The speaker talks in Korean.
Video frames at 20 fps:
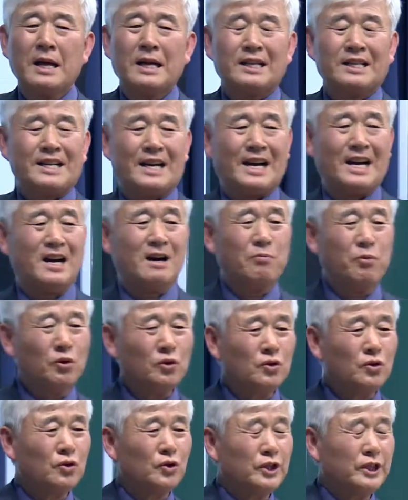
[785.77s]

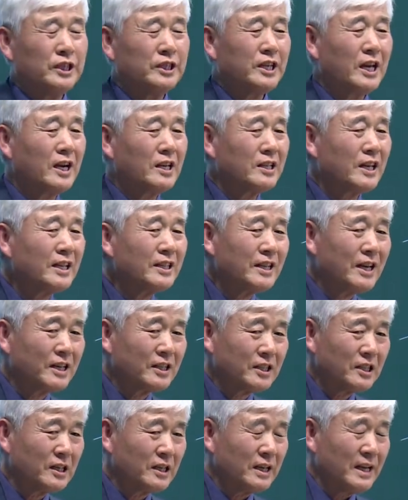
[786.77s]
자본주의,
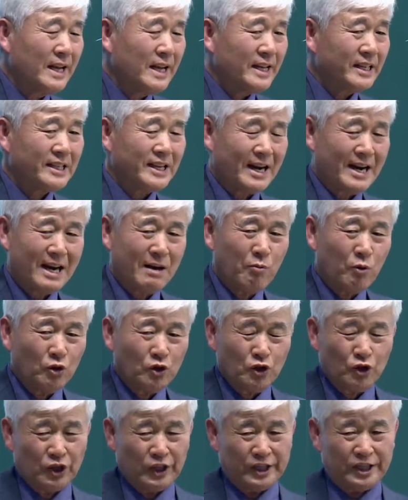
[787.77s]
생산양식,
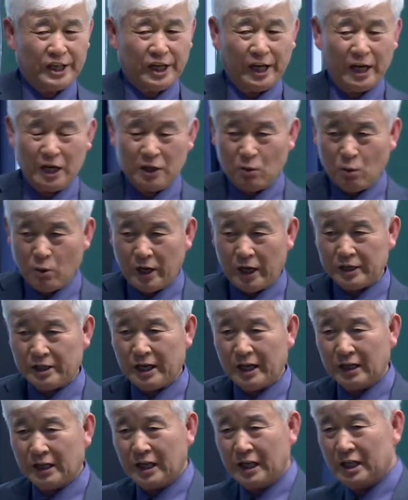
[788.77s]
자본주의 제도가
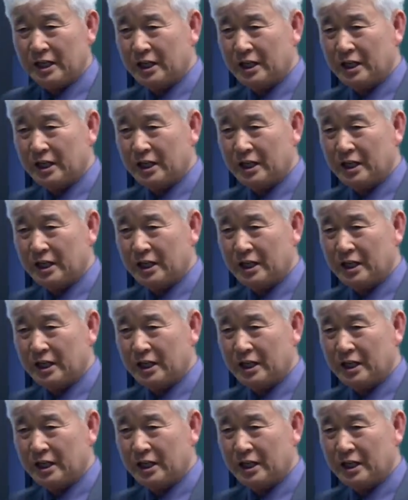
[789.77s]
생기기